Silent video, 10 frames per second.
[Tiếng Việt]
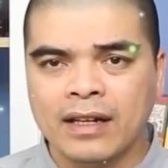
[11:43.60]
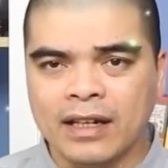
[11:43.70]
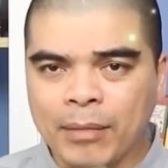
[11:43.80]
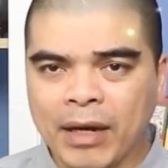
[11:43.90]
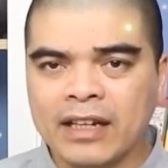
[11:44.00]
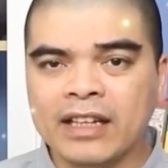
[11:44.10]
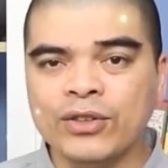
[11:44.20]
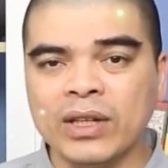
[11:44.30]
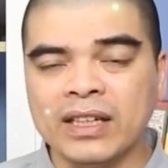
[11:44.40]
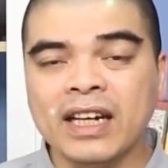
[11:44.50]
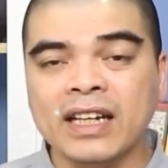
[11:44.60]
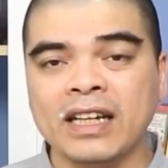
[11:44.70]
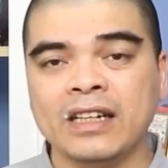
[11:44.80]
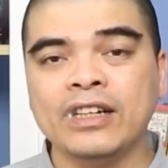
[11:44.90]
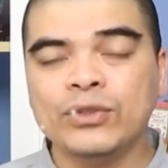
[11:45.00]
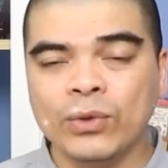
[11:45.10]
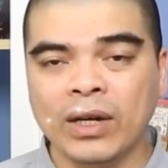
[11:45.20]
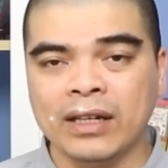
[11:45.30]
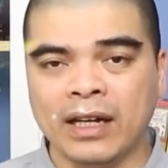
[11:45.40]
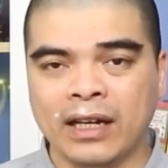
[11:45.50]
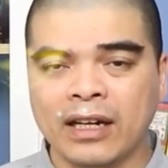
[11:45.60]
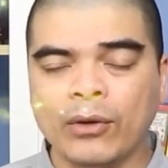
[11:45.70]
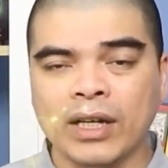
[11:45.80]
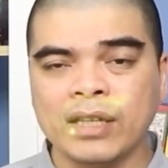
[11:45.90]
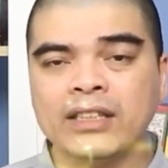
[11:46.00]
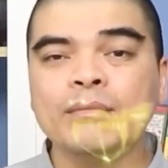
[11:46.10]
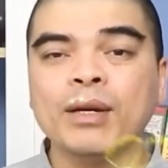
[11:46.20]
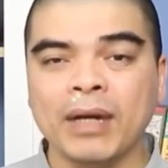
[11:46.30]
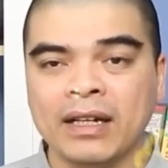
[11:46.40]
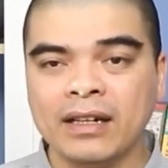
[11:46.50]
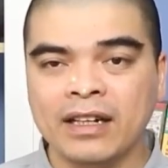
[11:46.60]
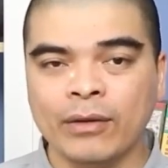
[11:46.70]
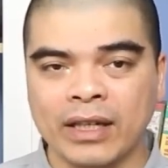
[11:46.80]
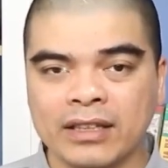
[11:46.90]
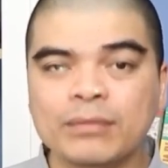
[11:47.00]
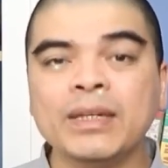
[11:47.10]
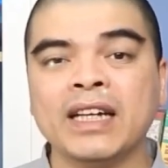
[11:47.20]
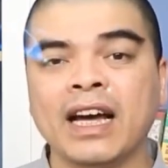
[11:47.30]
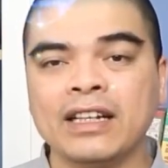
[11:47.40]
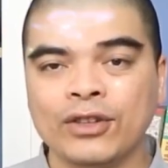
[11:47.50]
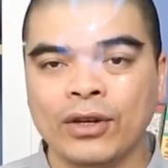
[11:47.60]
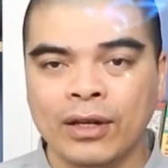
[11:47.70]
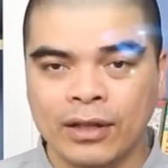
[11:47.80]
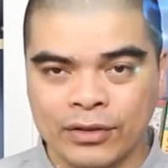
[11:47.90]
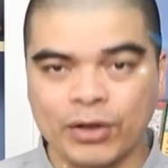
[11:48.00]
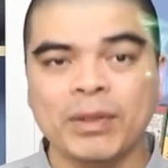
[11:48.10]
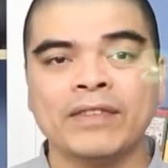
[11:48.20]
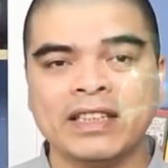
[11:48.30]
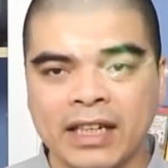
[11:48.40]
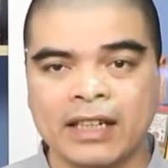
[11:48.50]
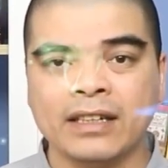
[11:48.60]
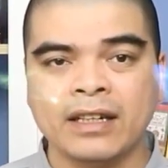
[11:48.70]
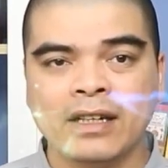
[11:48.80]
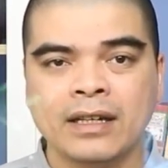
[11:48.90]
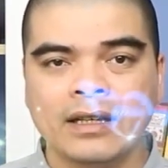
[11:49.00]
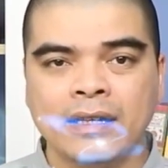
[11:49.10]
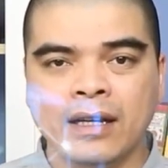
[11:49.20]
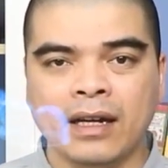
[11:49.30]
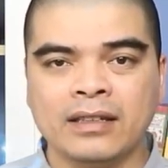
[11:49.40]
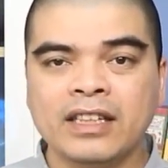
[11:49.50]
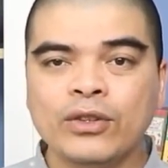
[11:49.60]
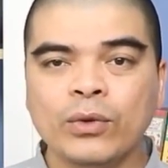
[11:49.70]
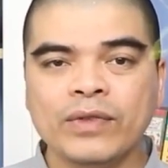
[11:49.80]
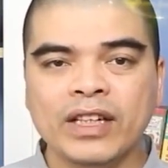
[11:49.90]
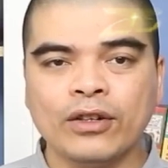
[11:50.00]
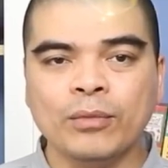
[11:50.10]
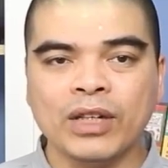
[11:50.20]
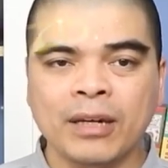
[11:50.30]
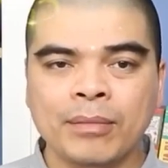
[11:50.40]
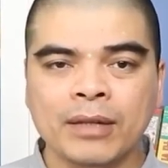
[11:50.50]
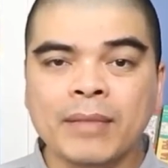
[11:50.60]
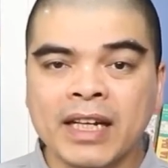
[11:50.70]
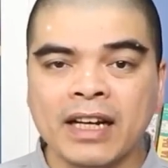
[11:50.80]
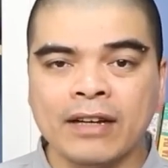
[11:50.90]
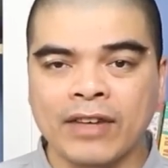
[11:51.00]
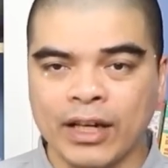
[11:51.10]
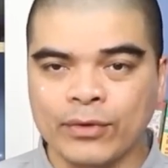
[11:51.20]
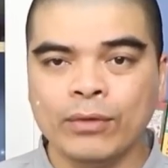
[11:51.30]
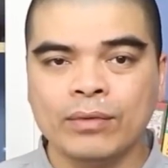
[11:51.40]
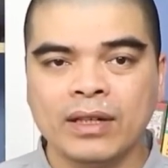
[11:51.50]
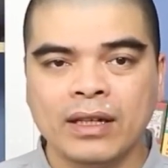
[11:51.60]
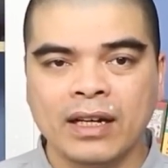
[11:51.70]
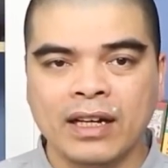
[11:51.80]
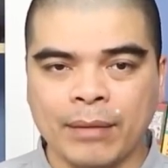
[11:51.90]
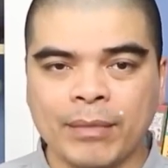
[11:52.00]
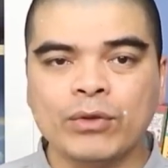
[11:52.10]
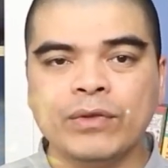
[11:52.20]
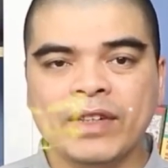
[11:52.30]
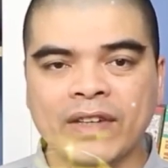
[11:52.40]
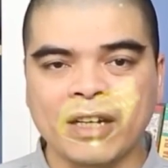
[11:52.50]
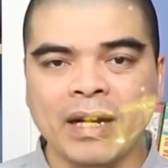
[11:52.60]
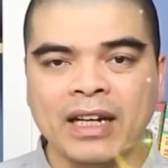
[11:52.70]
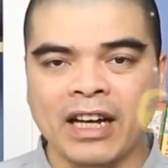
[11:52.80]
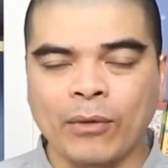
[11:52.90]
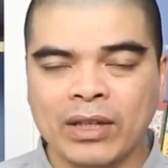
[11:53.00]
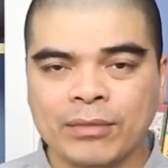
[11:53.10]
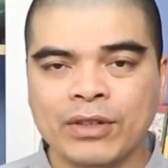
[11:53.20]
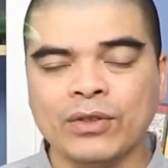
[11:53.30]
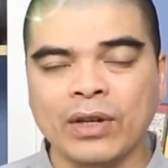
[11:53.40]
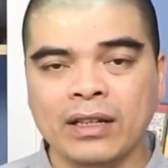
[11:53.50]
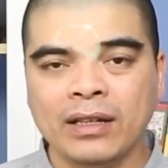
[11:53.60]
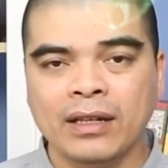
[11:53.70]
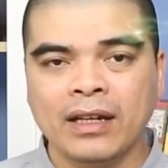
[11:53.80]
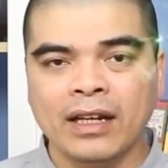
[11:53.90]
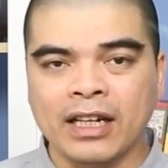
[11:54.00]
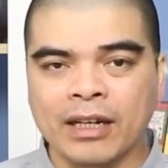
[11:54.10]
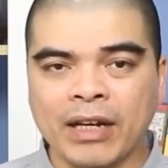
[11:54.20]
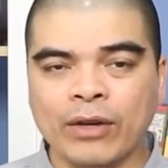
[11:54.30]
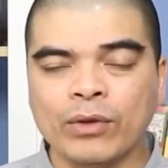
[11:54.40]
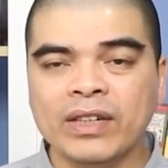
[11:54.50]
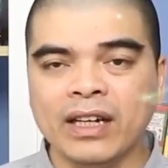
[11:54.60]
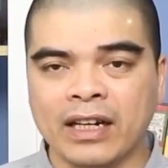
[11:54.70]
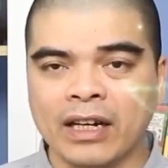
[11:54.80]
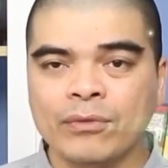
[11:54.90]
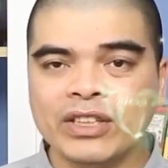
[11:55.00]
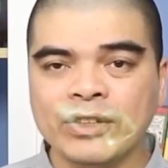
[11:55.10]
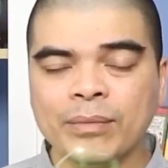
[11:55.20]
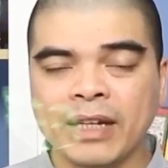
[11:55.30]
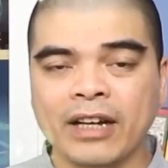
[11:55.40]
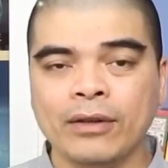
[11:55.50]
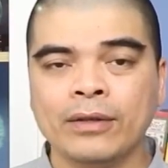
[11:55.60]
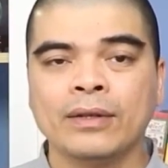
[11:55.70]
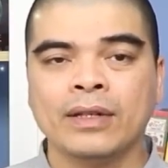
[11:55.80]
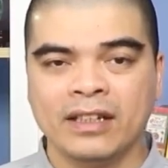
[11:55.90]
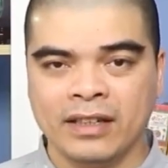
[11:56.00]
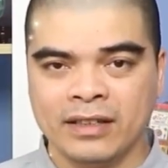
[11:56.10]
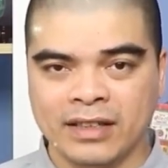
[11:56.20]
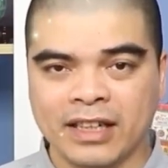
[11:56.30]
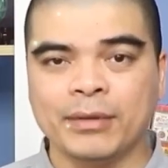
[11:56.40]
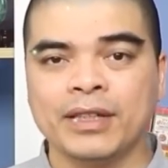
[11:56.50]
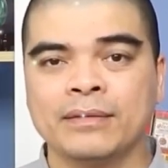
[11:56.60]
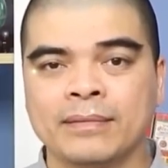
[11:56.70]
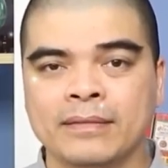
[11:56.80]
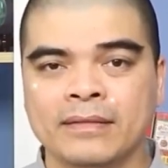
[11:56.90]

Các bạn nên chọn những ngày này để đi chùa để cầu được cái sự may mắn, cầu được cái sự bình an cho cho mình và gia đình. À, xin chúc quý vị có một năm mới bình an và hạnh phúc. Cảm ơn quý vị và các bạn đã quan tâm theo dõi. Hẹn gặp lại quý vị ở các video tiếp theo. Xin cảm ơn.